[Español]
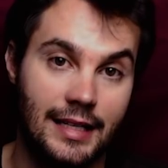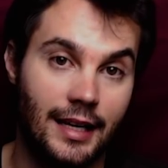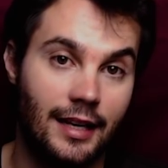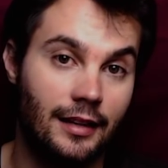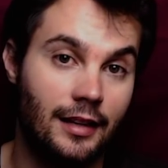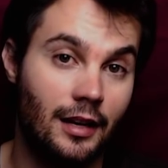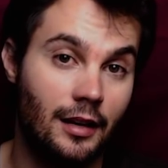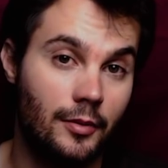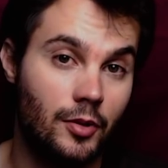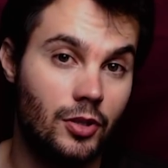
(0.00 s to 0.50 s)
Así
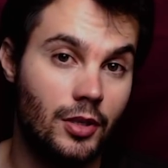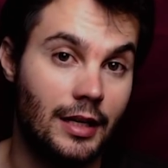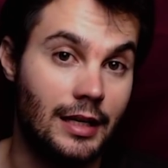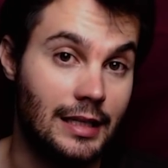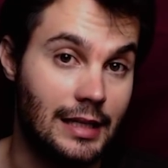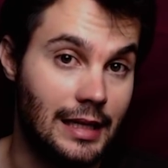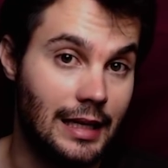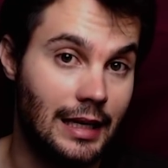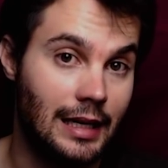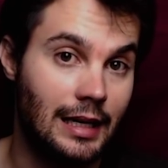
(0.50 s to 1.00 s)
que tenemos
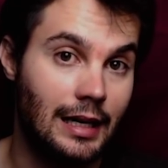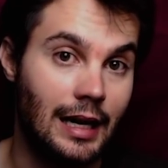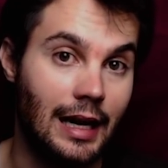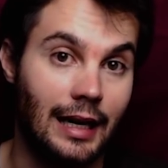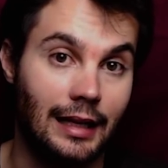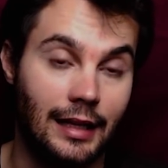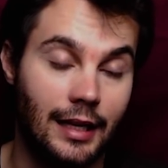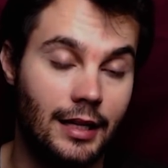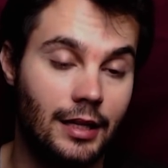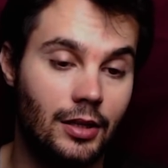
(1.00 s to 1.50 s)
que
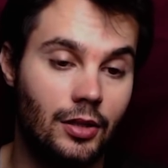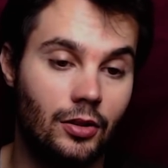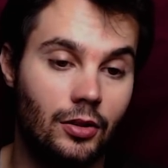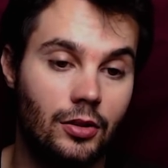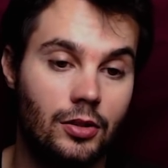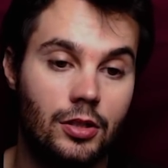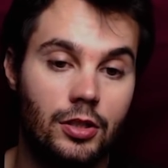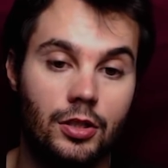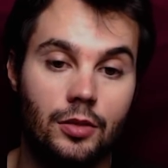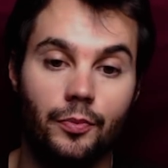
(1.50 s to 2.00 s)
estar
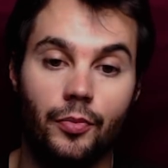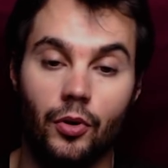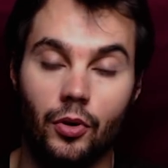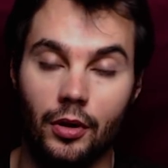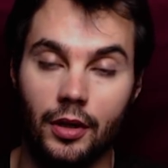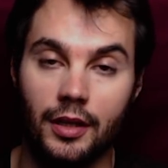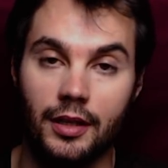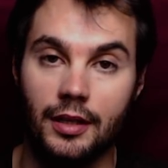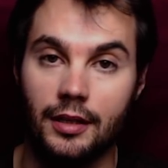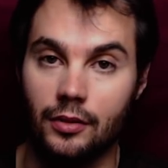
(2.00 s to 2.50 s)
atentos
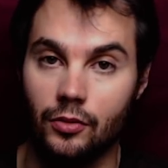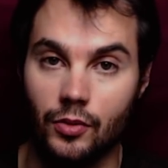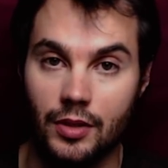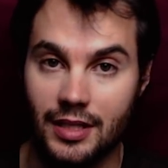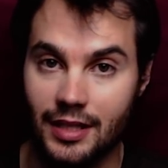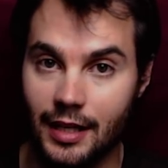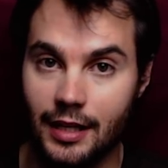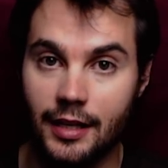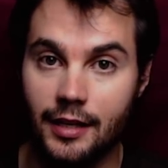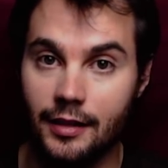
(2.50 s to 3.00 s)
porque lo
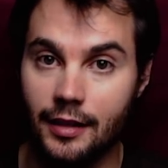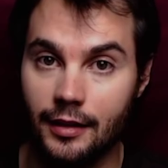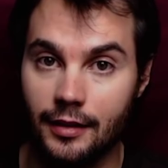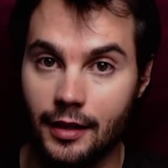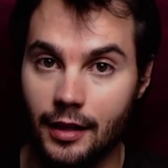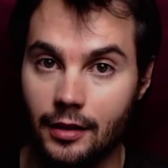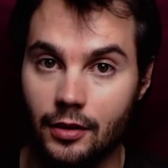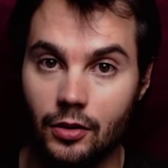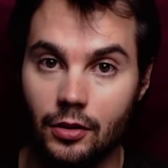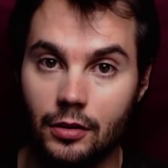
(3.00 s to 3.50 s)
están
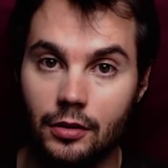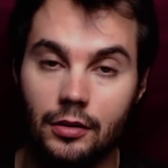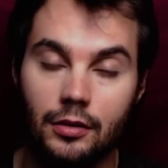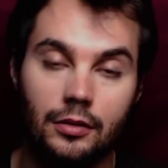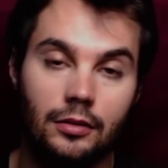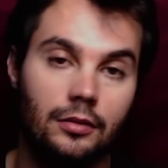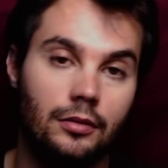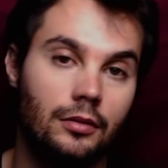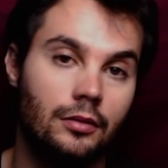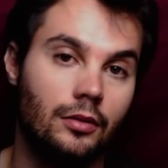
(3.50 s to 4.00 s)

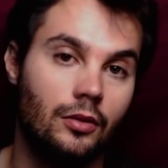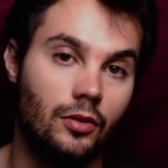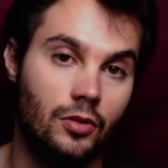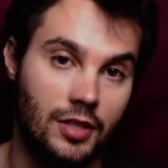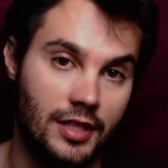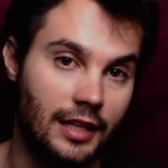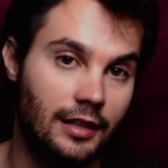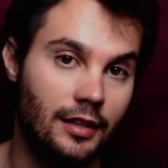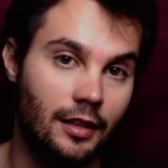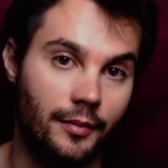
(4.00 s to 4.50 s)
intentando
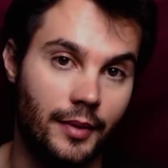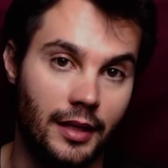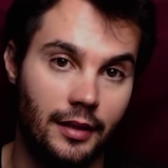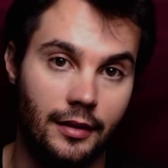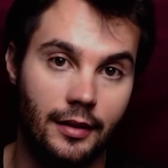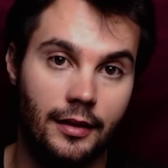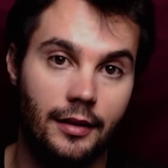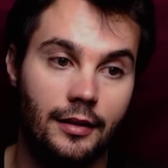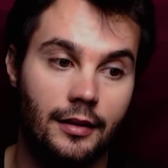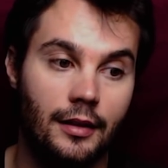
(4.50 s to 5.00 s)

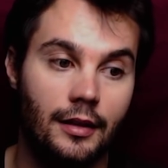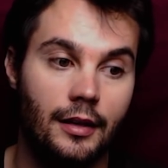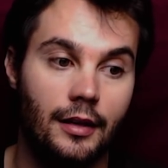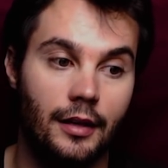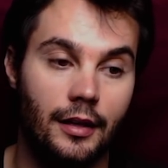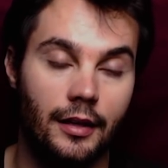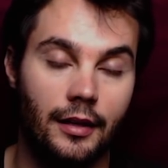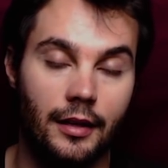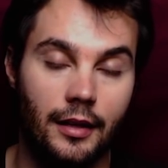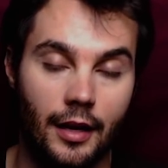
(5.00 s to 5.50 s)
constantemente
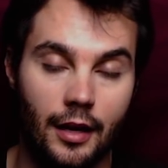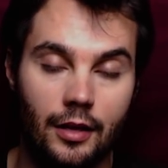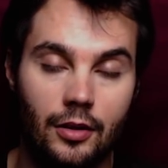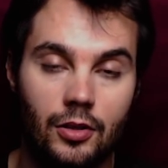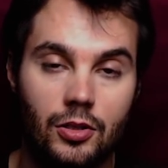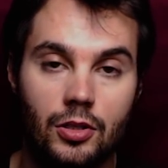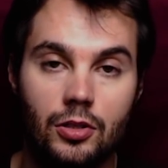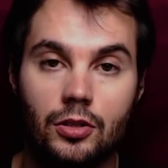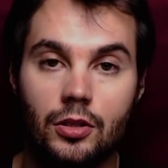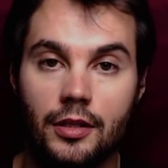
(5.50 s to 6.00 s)
y
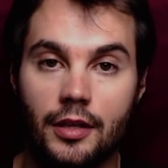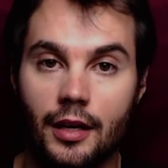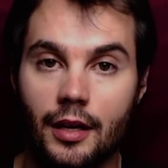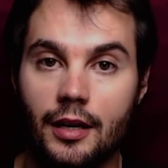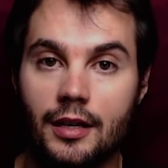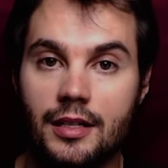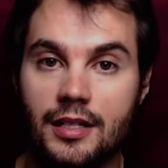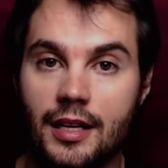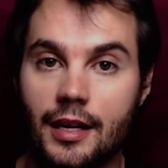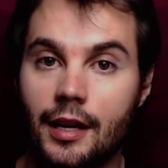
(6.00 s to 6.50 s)
ellos
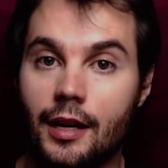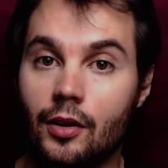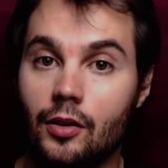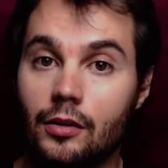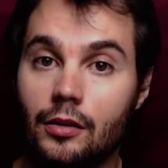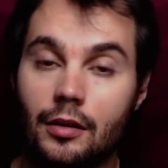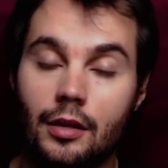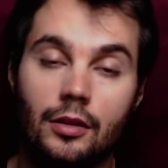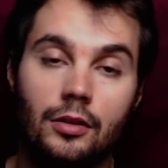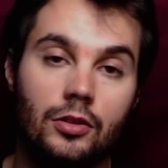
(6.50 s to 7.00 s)
quieren ser
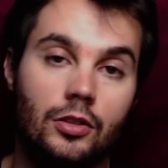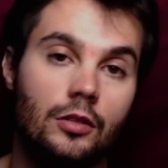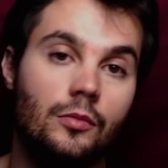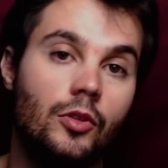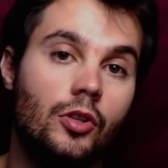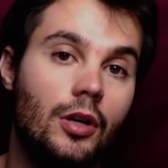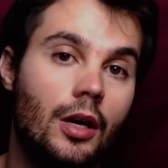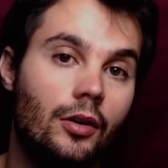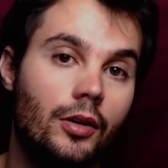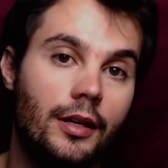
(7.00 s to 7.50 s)
reconocidos
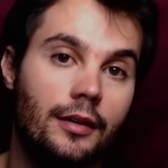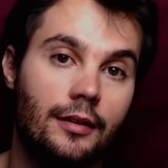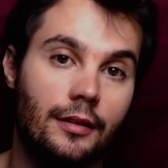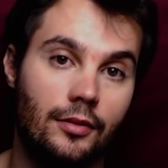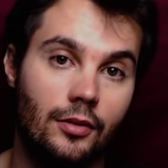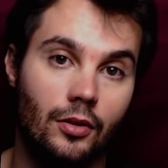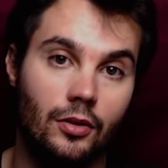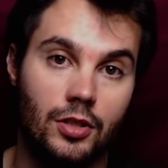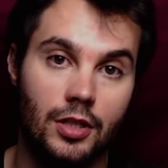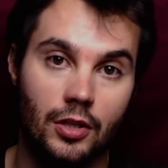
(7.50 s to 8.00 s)
como una
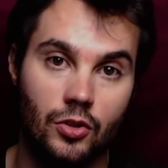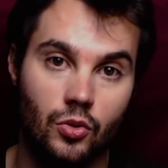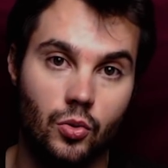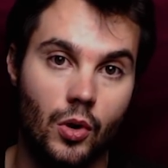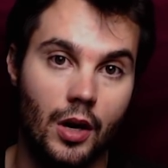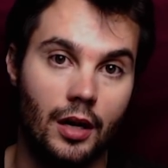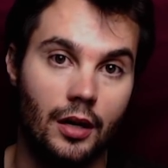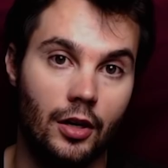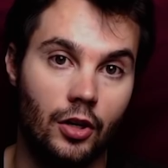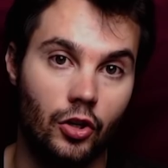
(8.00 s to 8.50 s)
orientación
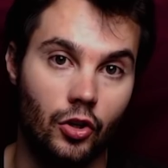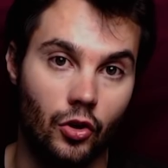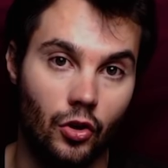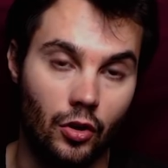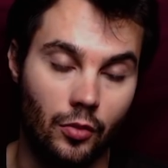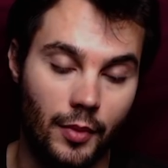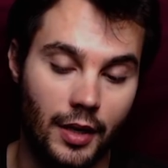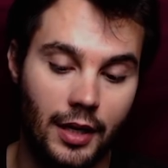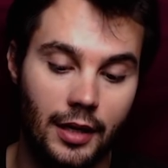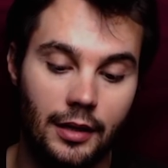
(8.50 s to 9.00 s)
sexual
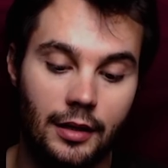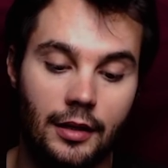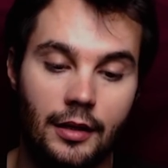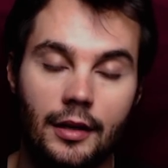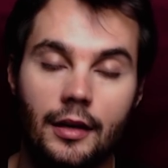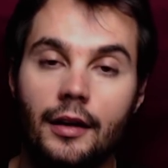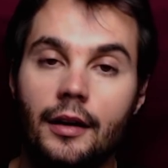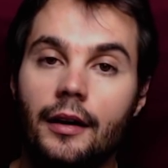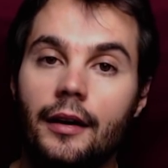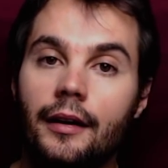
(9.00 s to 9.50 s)

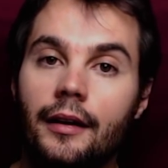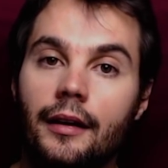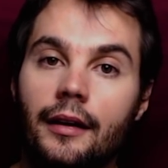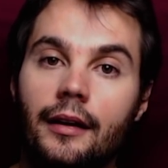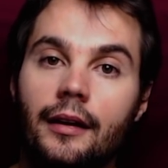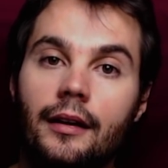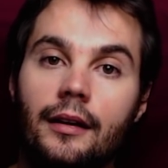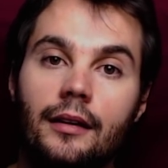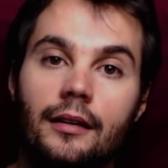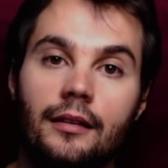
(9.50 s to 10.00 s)
normal
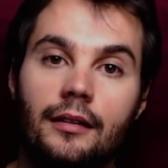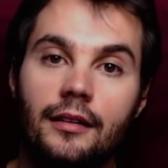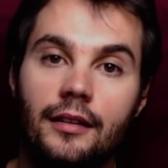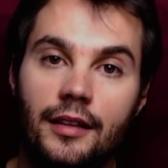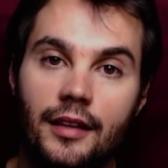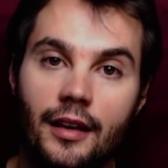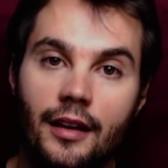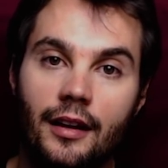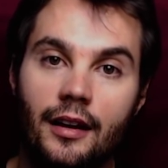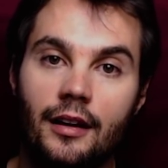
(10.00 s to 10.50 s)
y
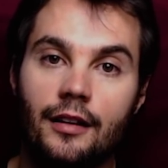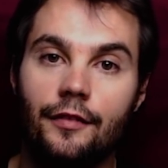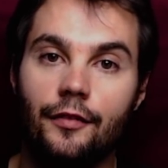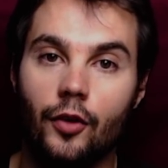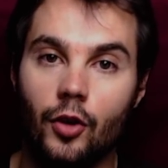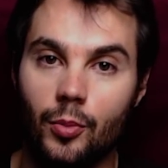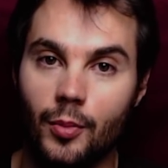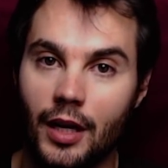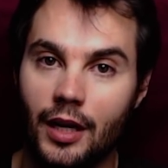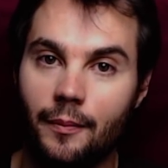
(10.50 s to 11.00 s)
quieren
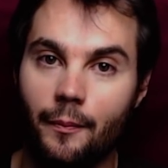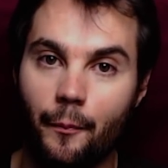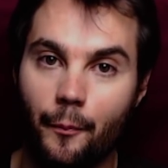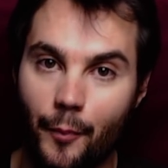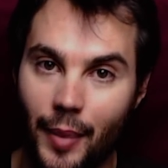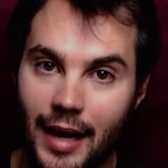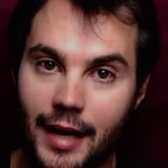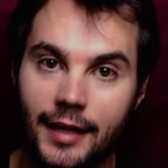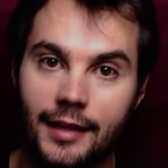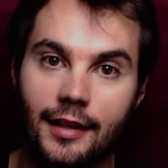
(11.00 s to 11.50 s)

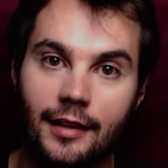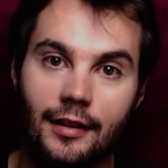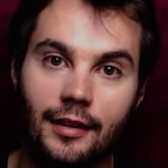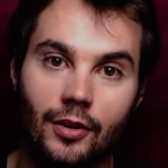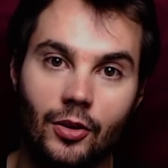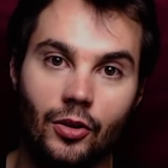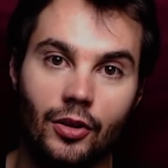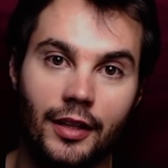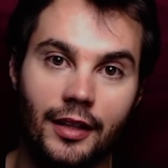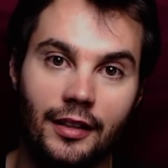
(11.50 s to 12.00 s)
formar parte
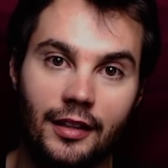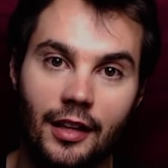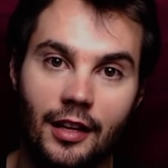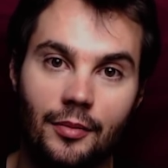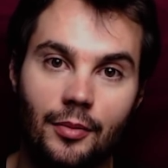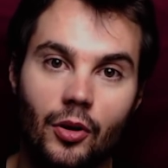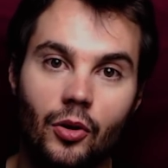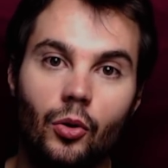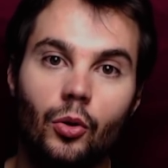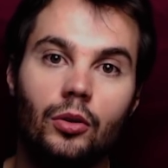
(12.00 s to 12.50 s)
del
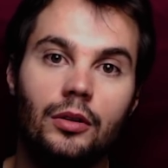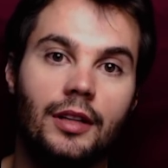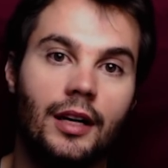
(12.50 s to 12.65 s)
colectivo